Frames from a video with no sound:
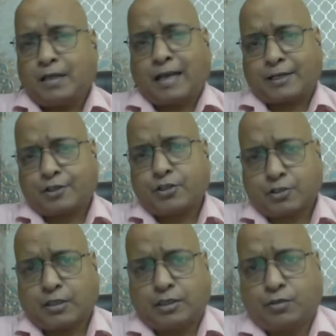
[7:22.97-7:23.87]
एक्शन
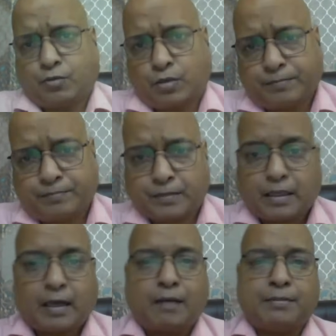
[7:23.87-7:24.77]
जल्दी होगा
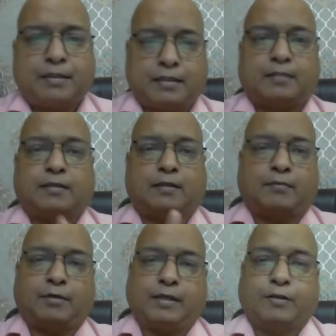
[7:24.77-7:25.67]
अब तीसरी
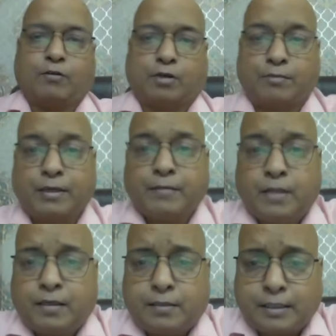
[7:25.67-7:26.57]
खबर एक और खबर
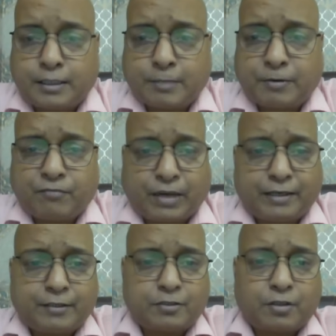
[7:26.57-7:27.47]
टीटीपी
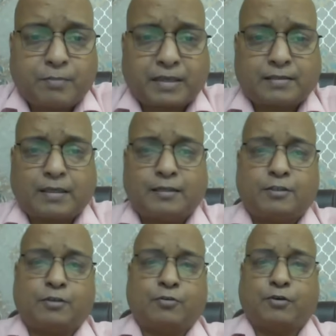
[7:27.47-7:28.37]
फाइटर्स ने पाकिस्तानी
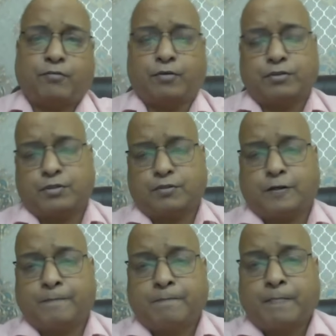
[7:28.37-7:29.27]
सिक्योरिटी फोर्सेस
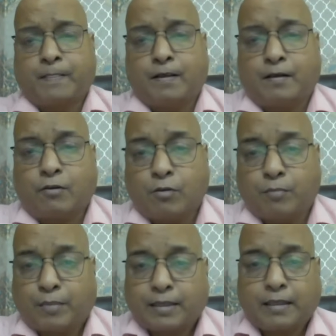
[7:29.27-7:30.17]
के को
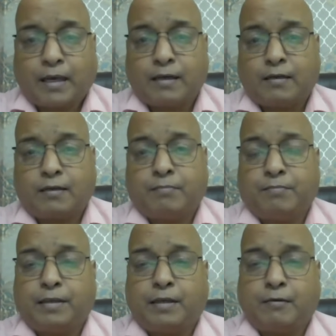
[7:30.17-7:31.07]
मर्दान
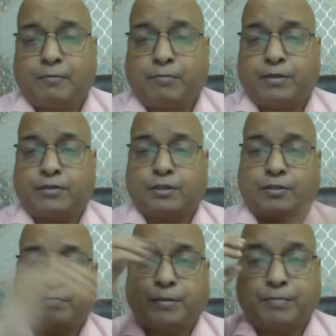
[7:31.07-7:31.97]
में पुलिस
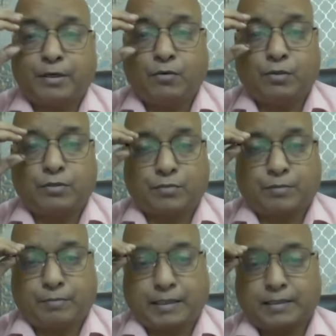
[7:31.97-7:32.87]
स्टेशन पे बन्नू
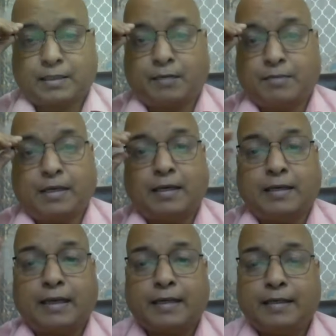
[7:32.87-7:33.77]
डिस्ट्रिक्ट पाकिस्तान में
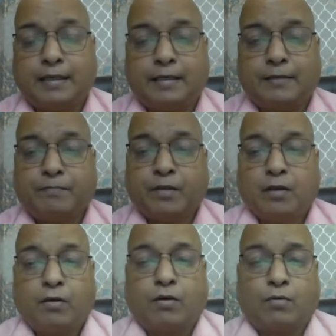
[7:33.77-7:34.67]
अटैक किया है
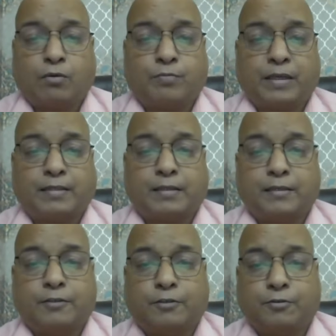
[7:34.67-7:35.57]
और कुछ पाकिस्तानी
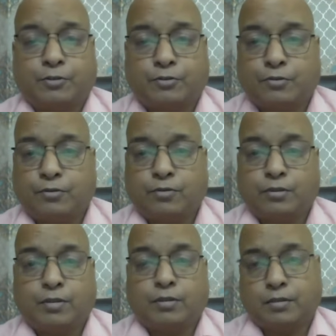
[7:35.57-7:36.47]
सिक्योरिटीज को
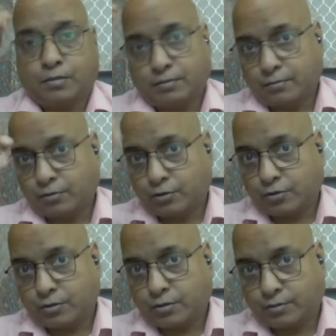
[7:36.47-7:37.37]
आ, आ, कुछ
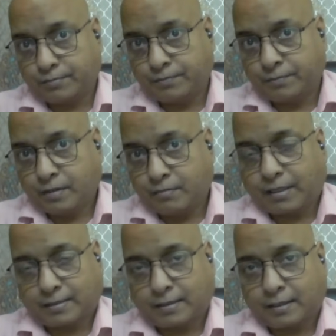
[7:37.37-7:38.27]
आ,
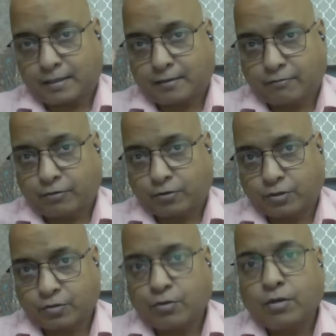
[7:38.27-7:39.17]
पाकिस्तानी
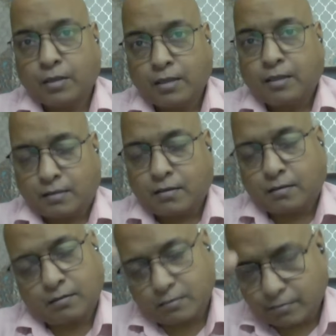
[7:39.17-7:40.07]
फोर्सेस को
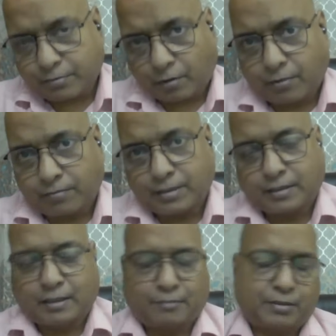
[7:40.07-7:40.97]
प्रॉब्लम भी
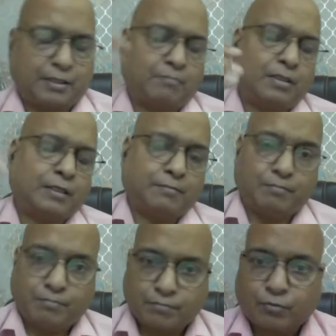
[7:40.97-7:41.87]
झेलनी पड़ी है मतलब
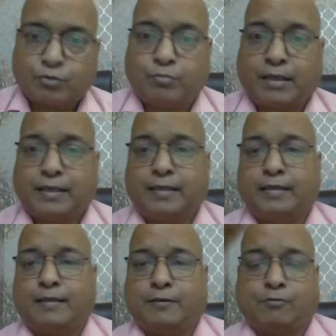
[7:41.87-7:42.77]
कुछ मारे गए
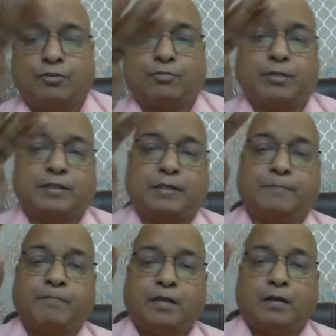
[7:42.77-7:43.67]
हैं कुछ बच्चे हैं
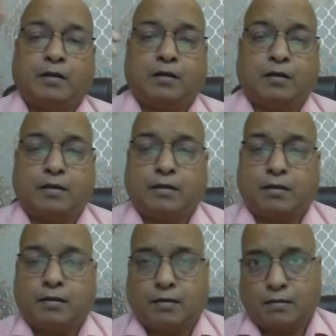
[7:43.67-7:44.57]
आ,
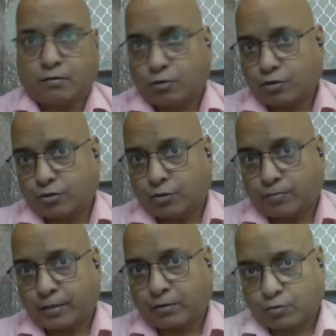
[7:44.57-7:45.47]
आ, कुछ के
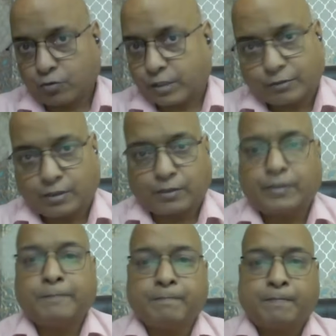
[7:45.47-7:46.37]
ऊपर कुछ कैजुअलिटी
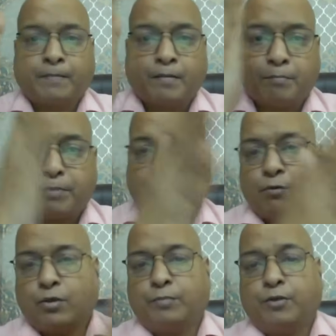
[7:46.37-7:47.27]
हुई
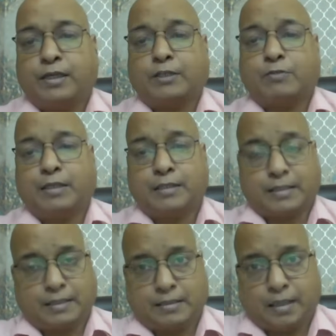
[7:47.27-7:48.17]
बन्नू की पूरी कैजुअलिटी
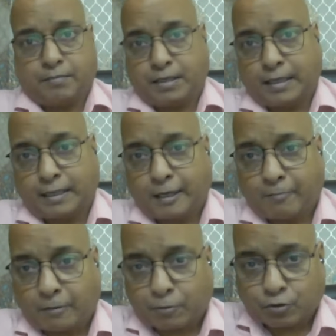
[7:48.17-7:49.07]
जैसे ही सामने आएगी हम
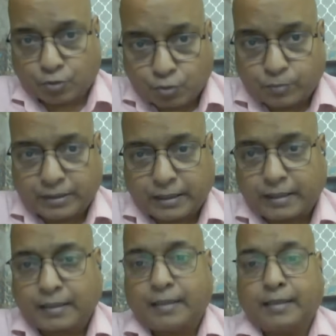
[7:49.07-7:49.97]
आपको जरूर
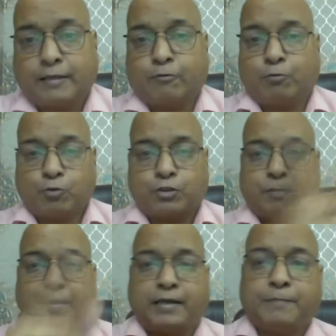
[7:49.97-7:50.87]
बताएंगे लेकिन उससे
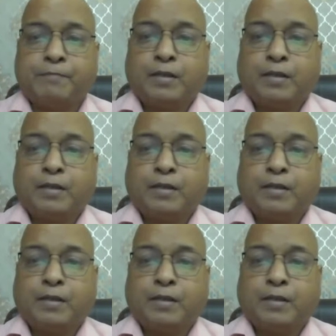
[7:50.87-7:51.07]
पहले